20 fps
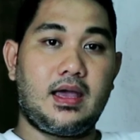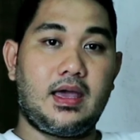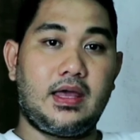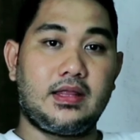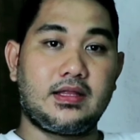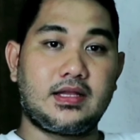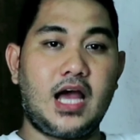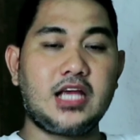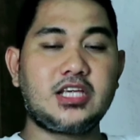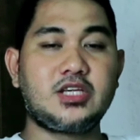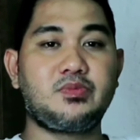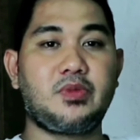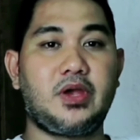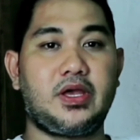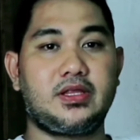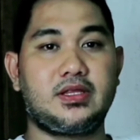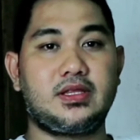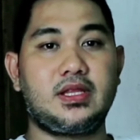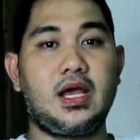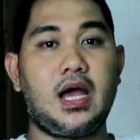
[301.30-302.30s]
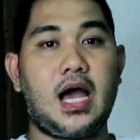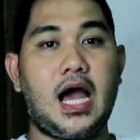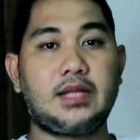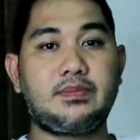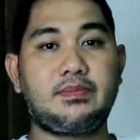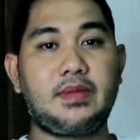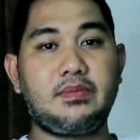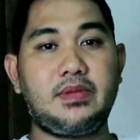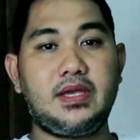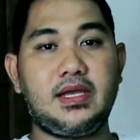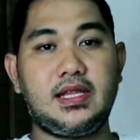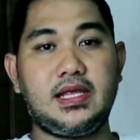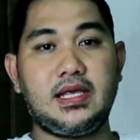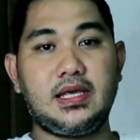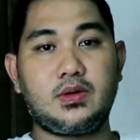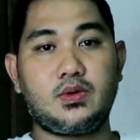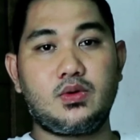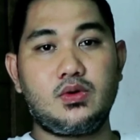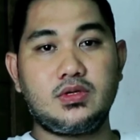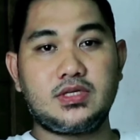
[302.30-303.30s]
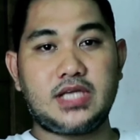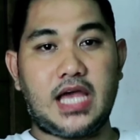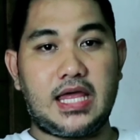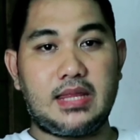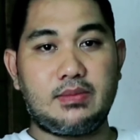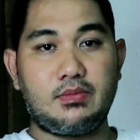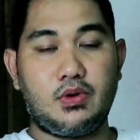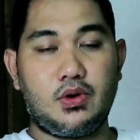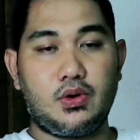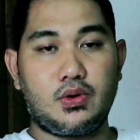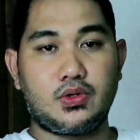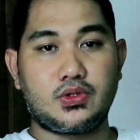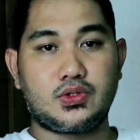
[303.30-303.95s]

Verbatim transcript: encashment at mamili kung saan mo